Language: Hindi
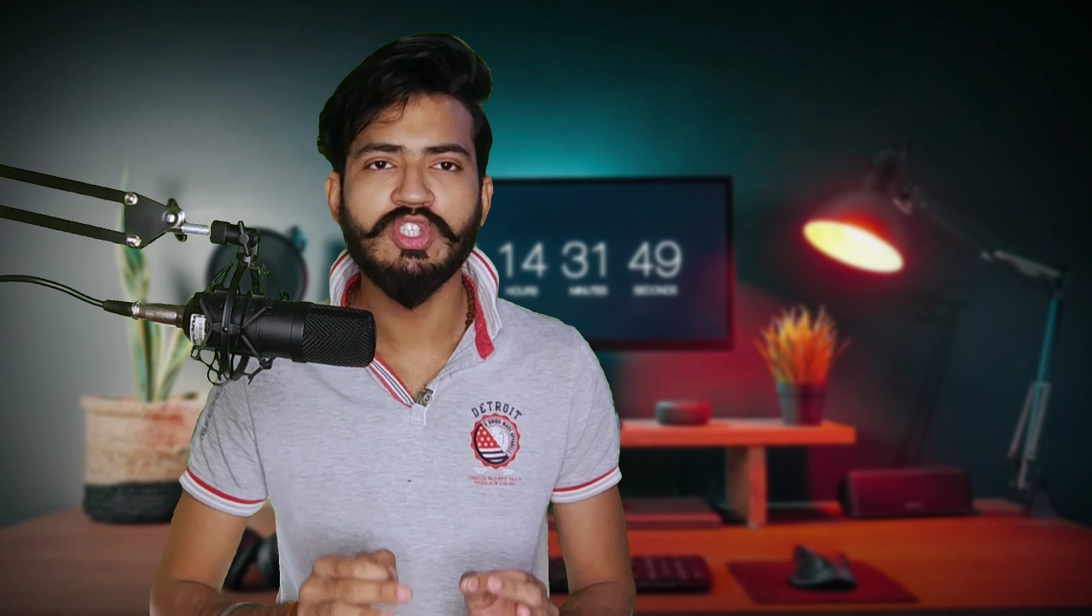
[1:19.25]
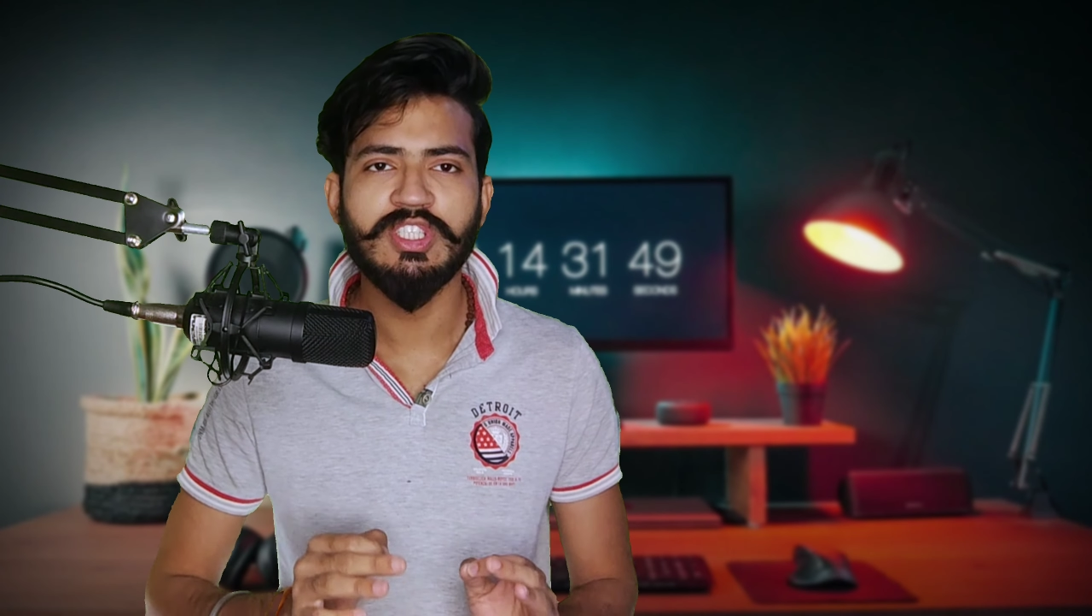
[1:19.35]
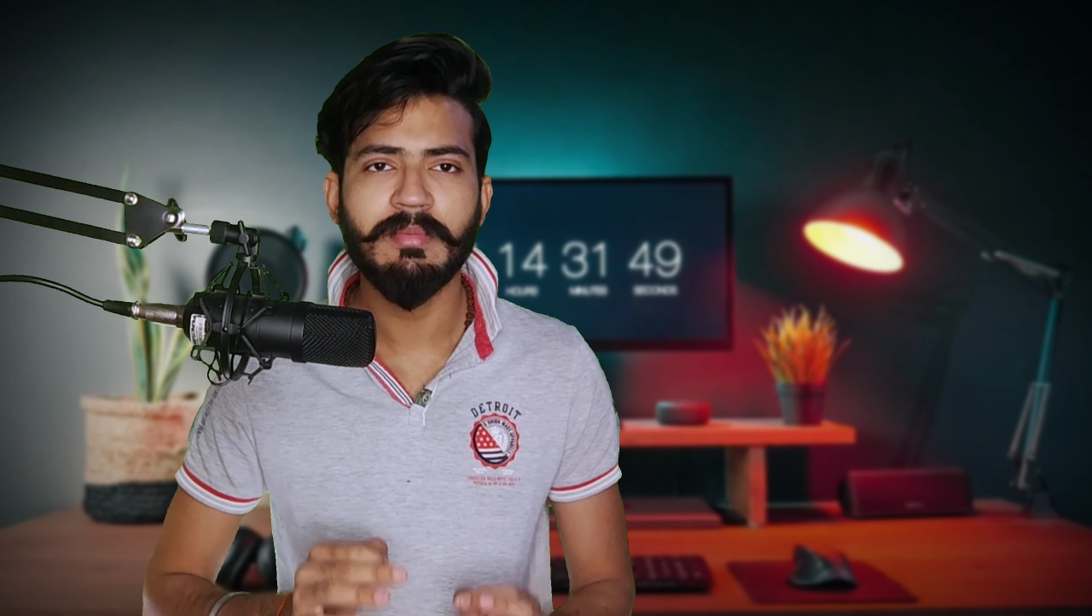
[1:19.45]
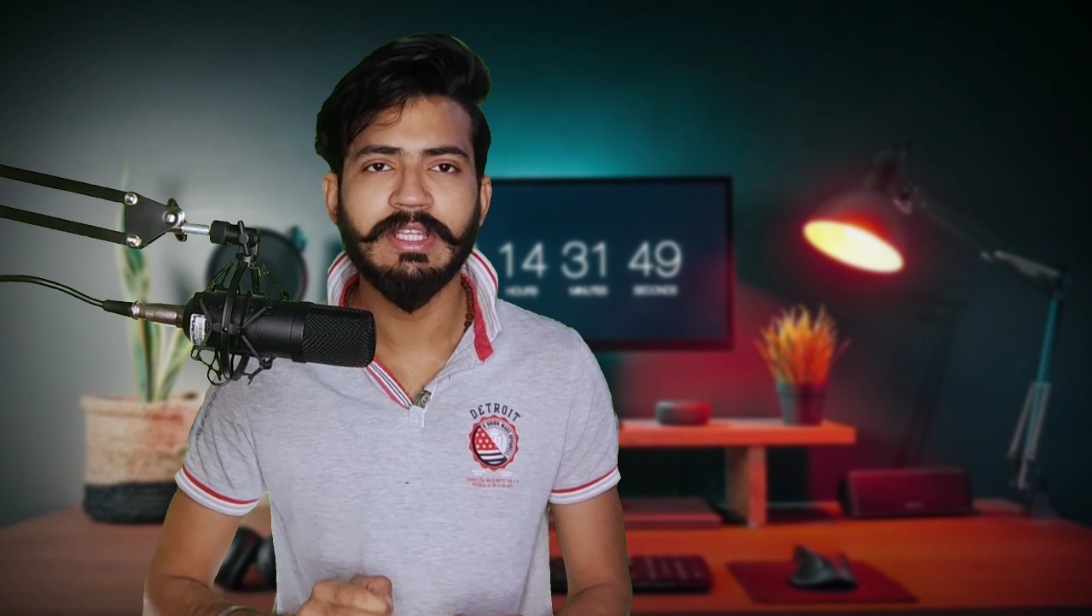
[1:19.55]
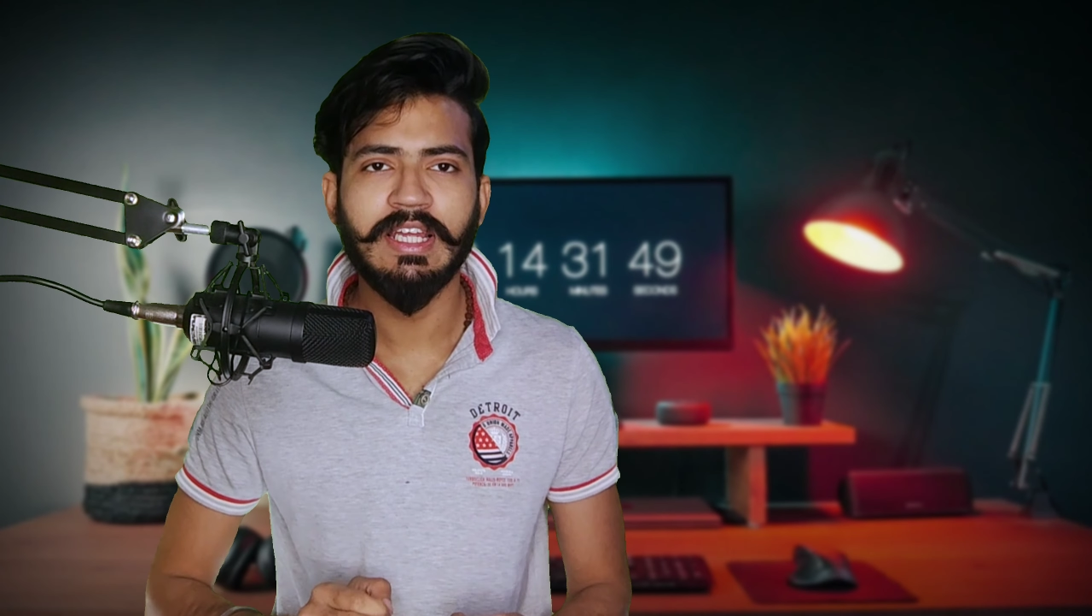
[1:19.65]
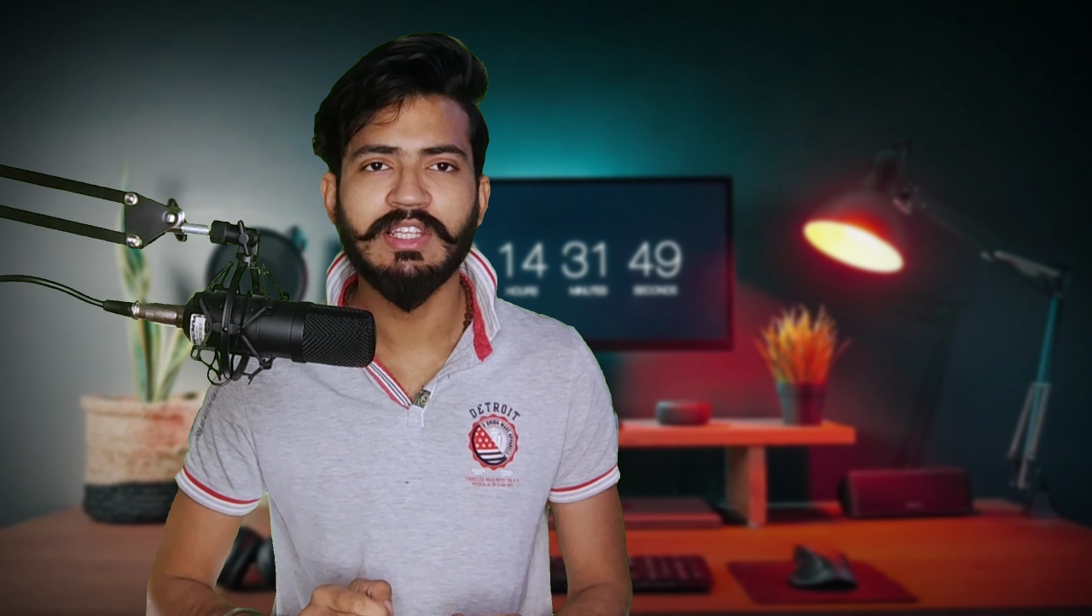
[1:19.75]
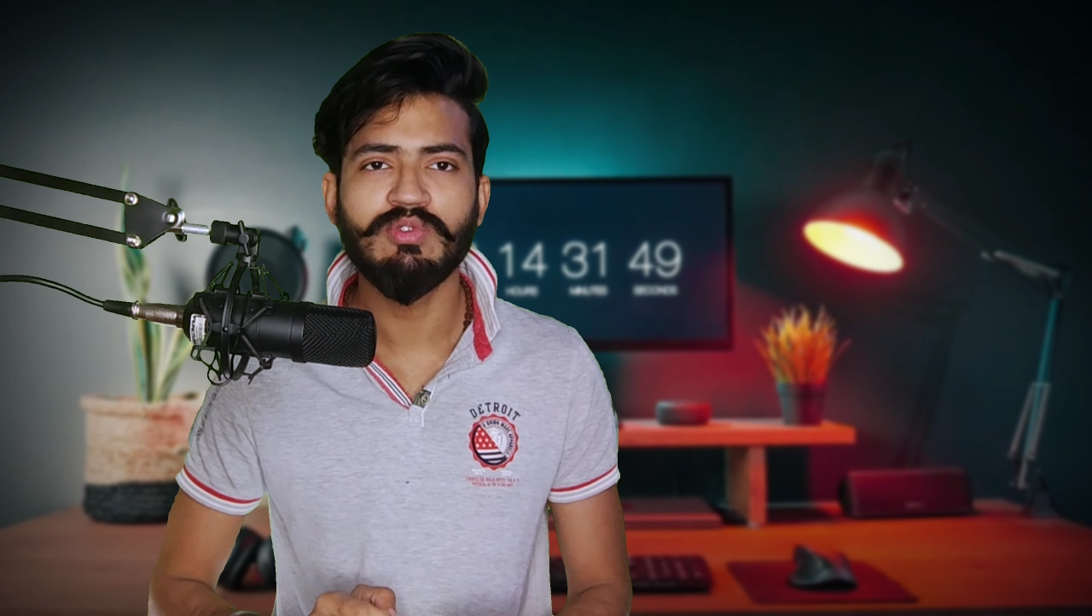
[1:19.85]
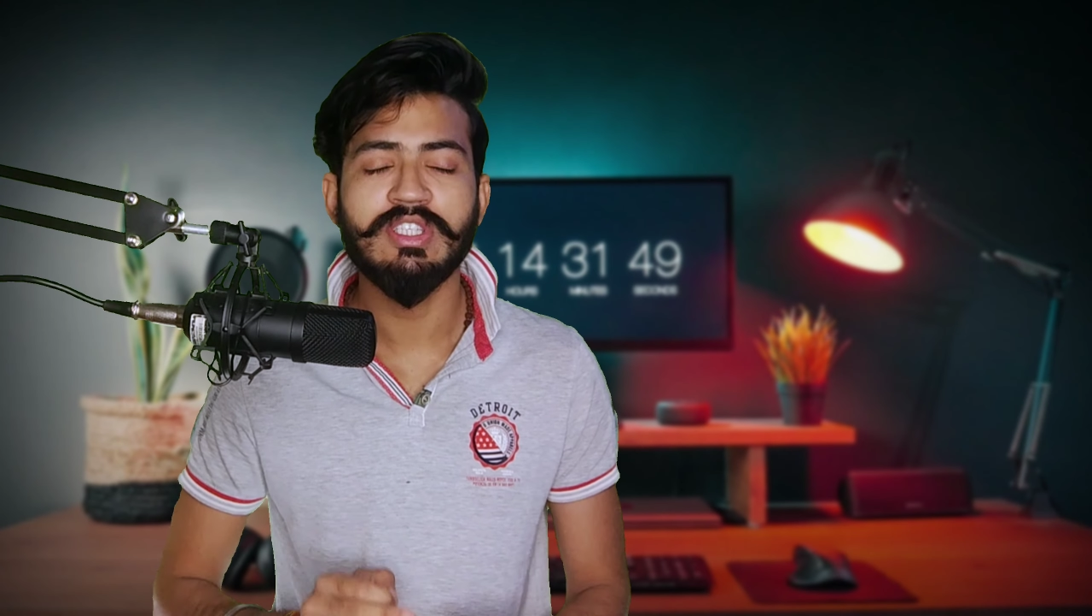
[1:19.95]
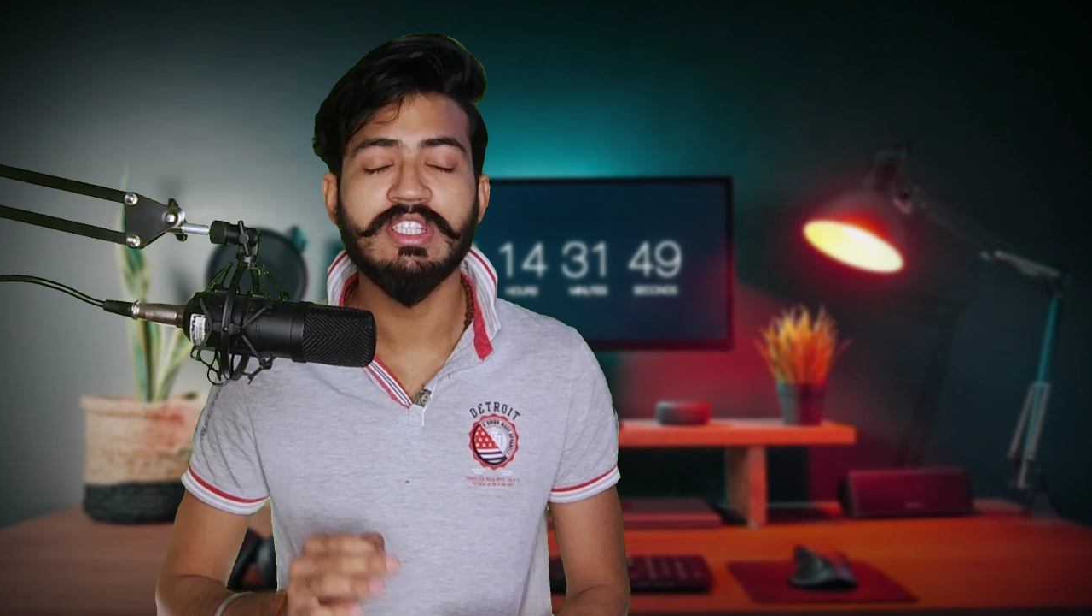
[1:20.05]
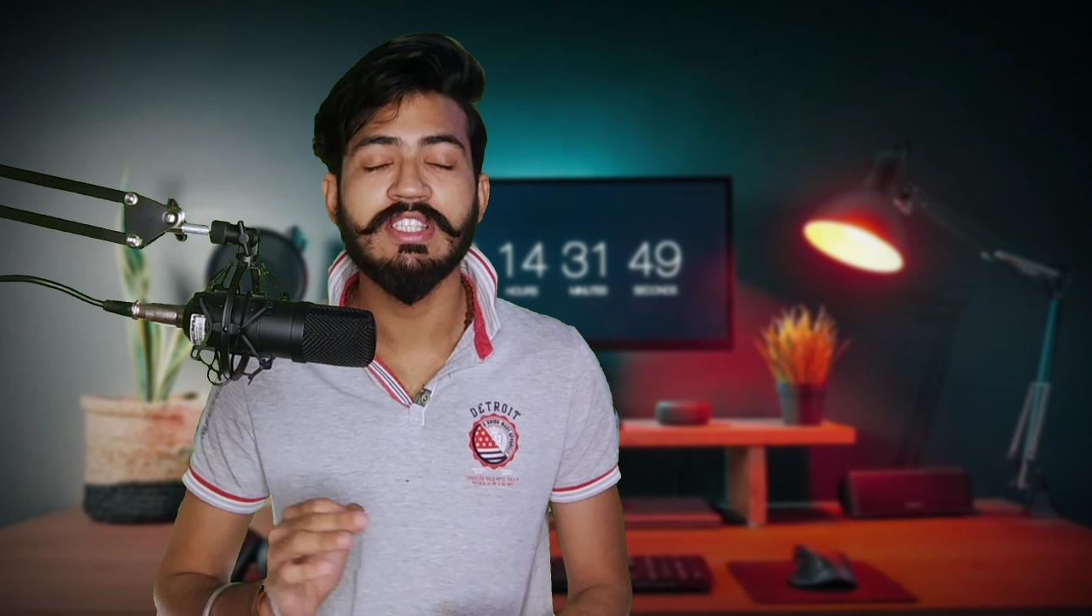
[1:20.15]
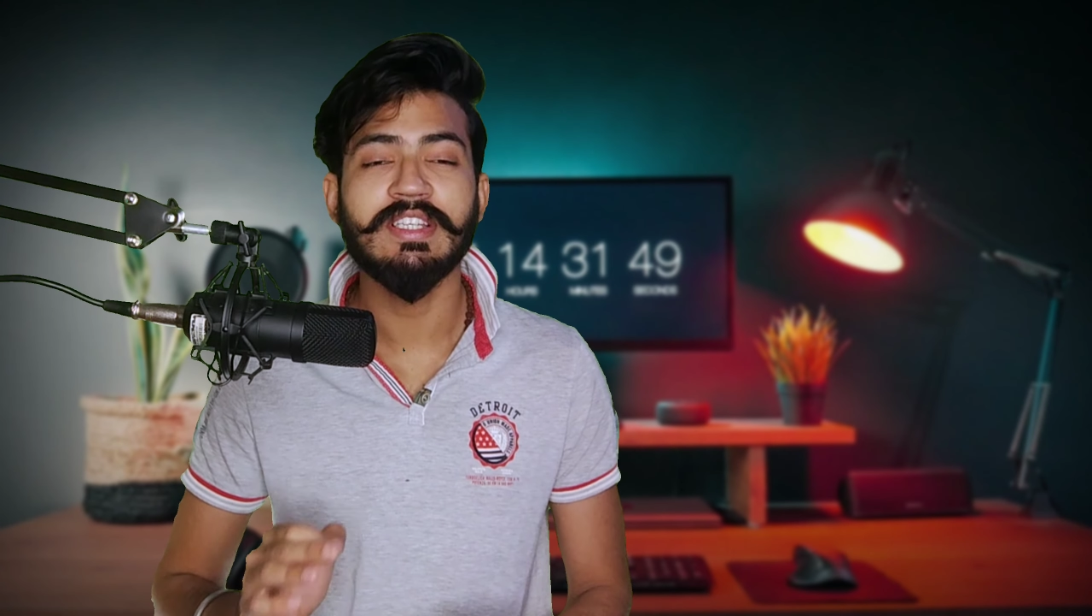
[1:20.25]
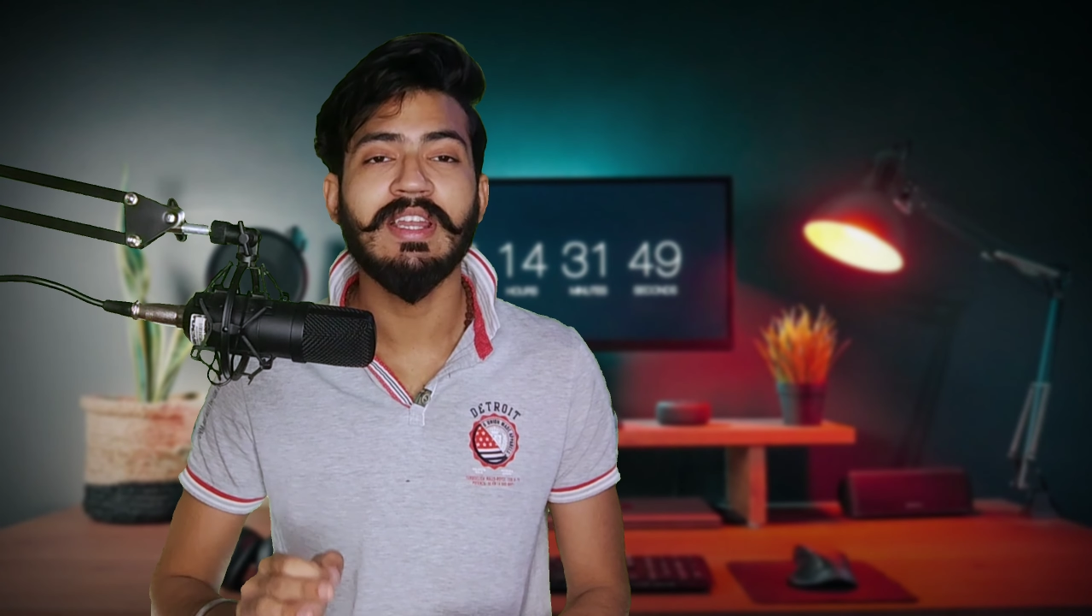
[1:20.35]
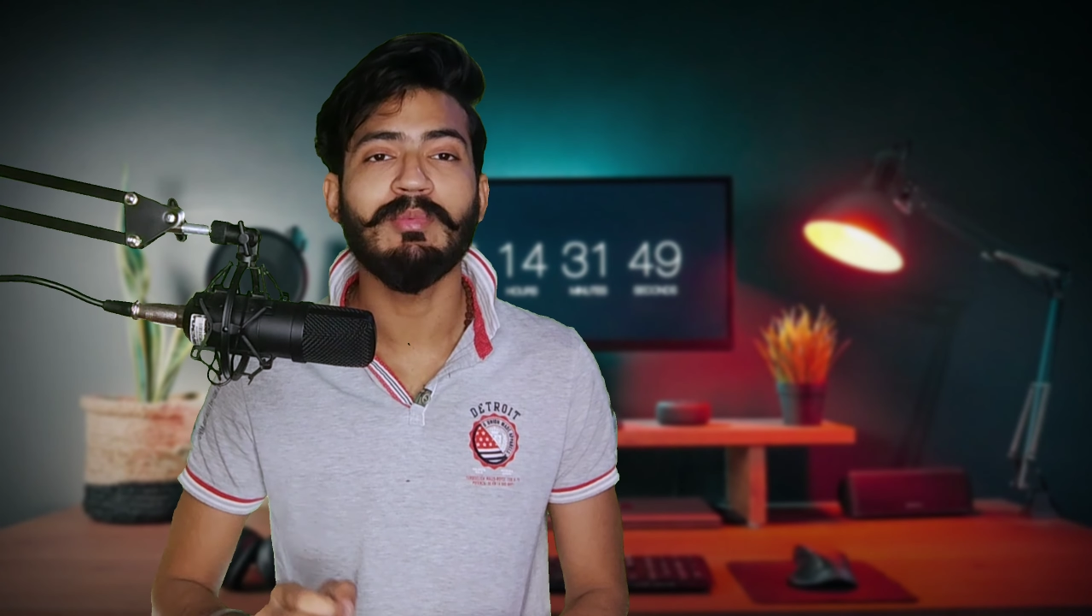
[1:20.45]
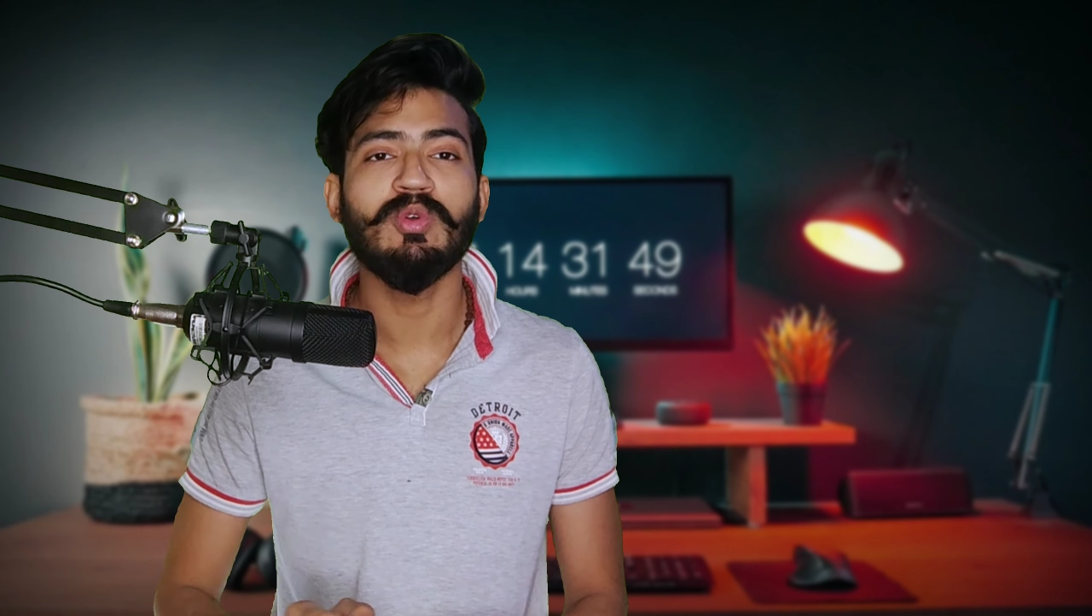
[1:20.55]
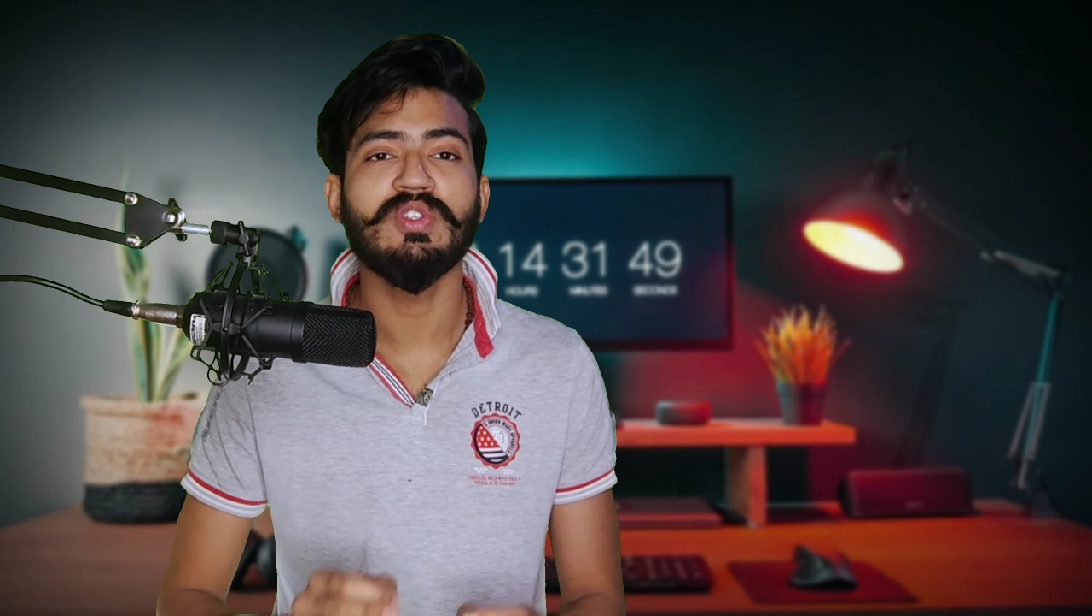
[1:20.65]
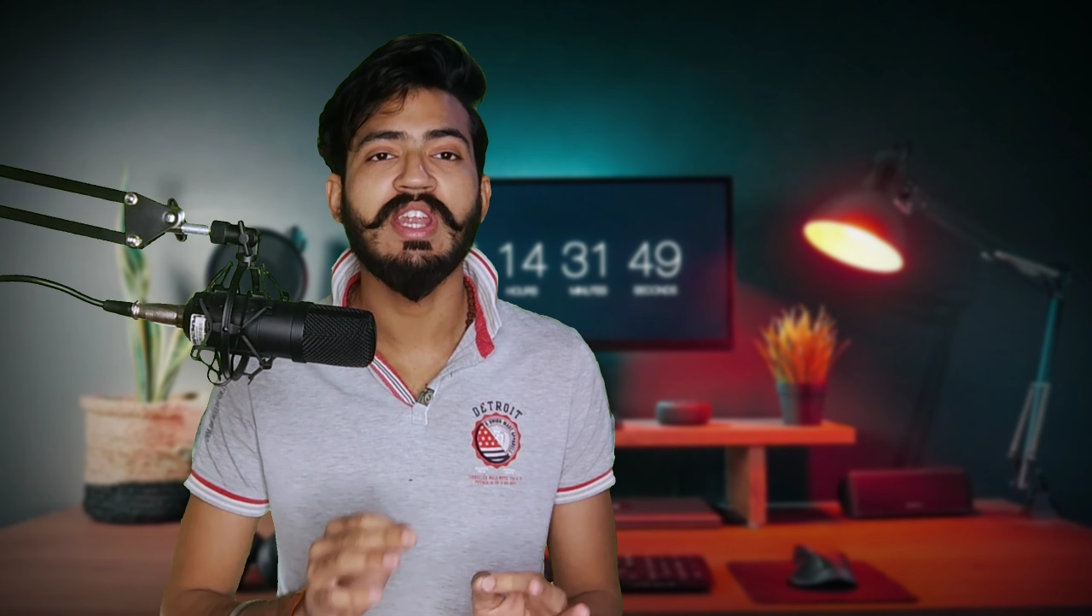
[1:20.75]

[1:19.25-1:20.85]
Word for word: चीज़ें बता देता हूँ जैसे कि इसके अंदर आपको